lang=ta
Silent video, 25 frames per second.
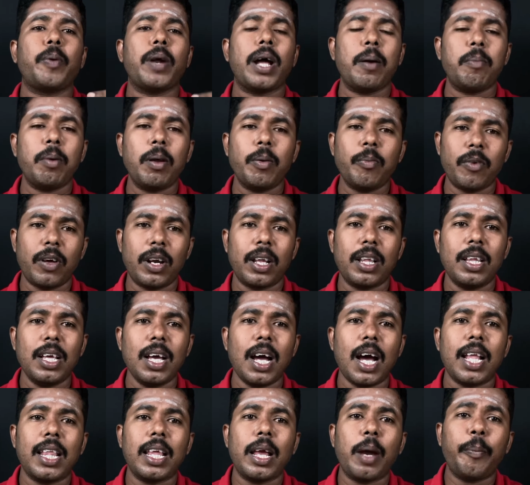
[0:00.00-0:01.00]
ப்ராப்ளம் வருது
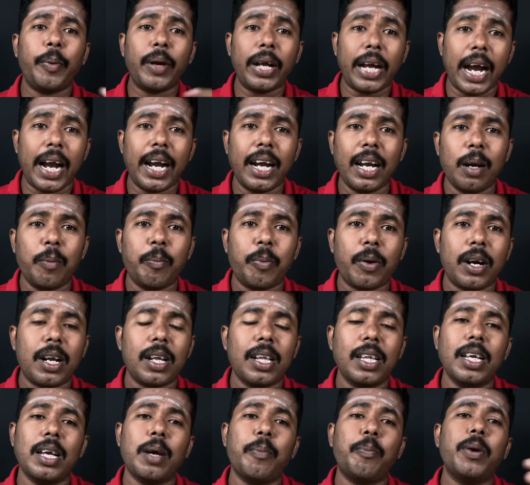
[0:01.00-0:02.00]
அதை எப்படி ஹேண்டில்
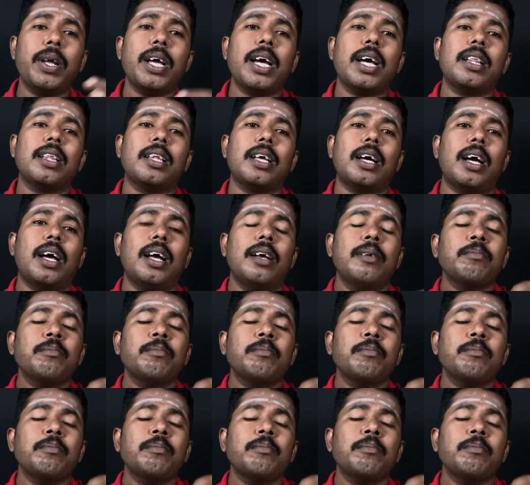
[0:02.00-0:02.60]
பண்ணுறது எப்படி அந்த